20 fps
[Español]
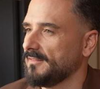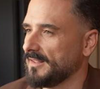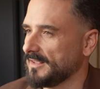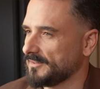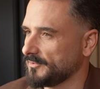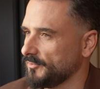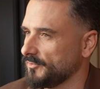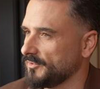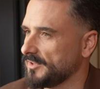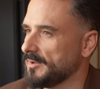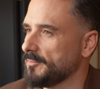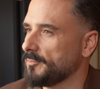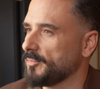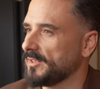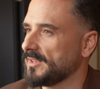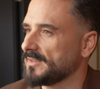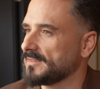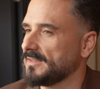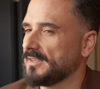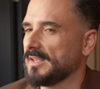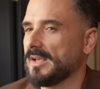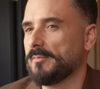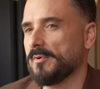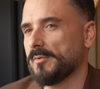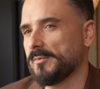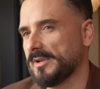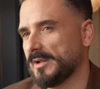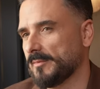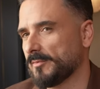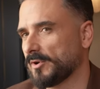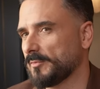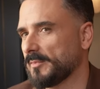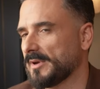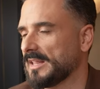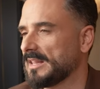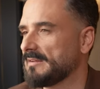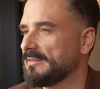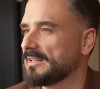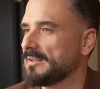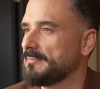hace un tiempo y decir, ah, pues mira, pues no me
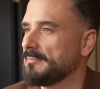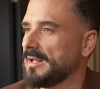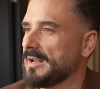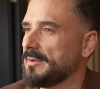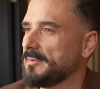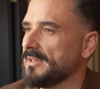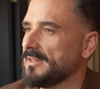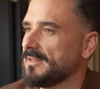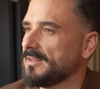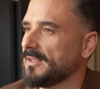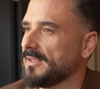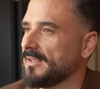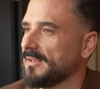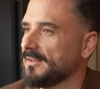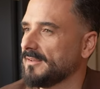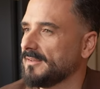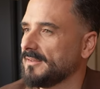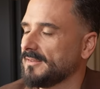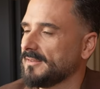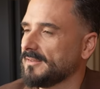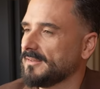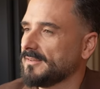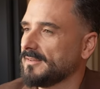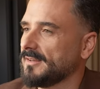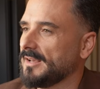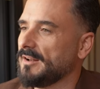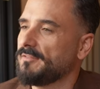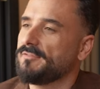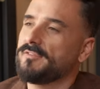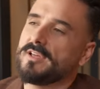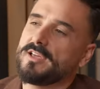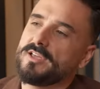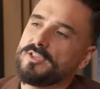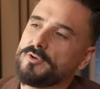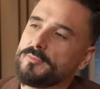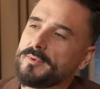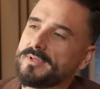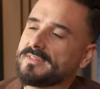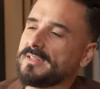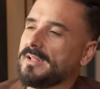quedaba tan malamente el
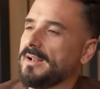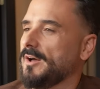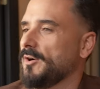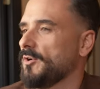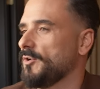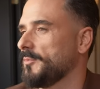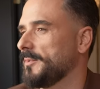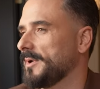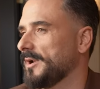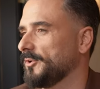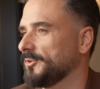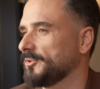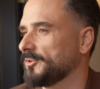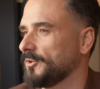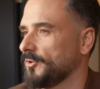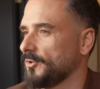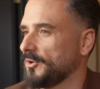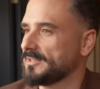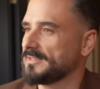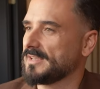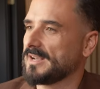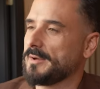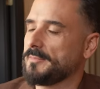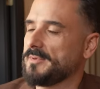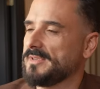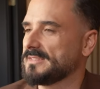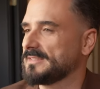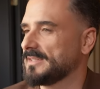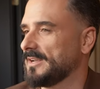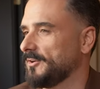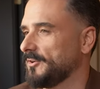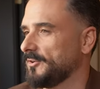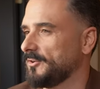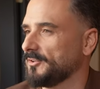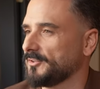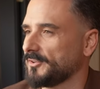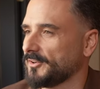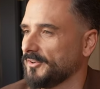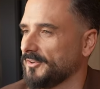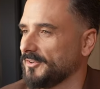flequillo para este lado o para el otro, o esta camisa o lo
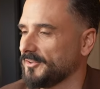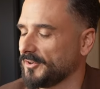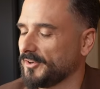otro, ¿no?